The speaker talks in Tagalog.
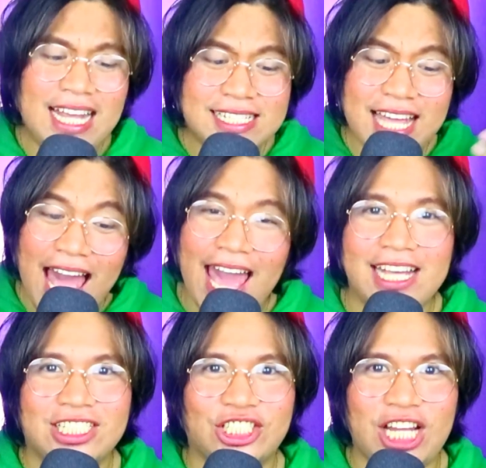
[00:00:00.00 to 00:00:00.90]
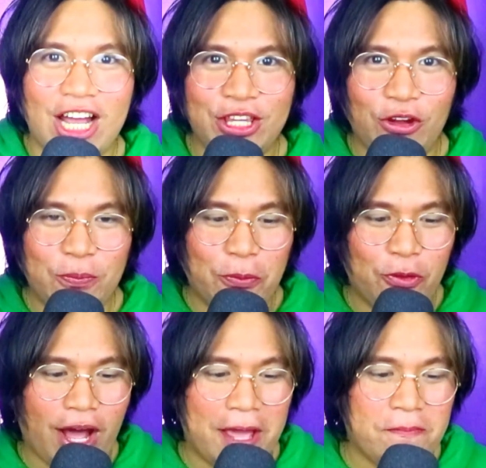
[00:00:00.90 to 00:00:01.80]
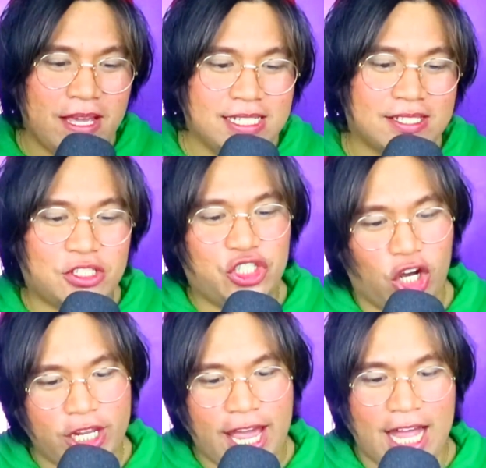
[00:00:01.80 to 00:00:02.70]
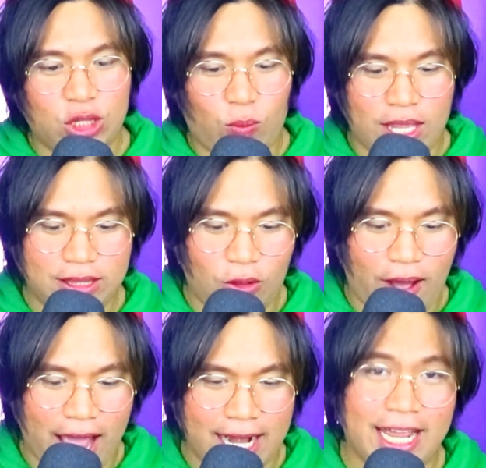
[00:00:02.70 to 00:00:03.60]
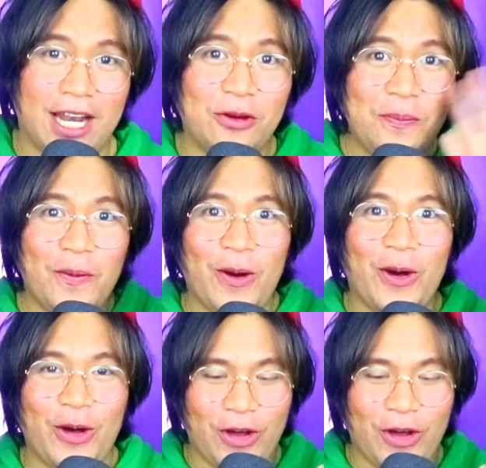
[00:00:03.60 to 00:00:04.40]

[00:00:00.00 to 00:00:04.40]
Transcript: Yes guys, shoutout po kay Miss Joya21. Hello po!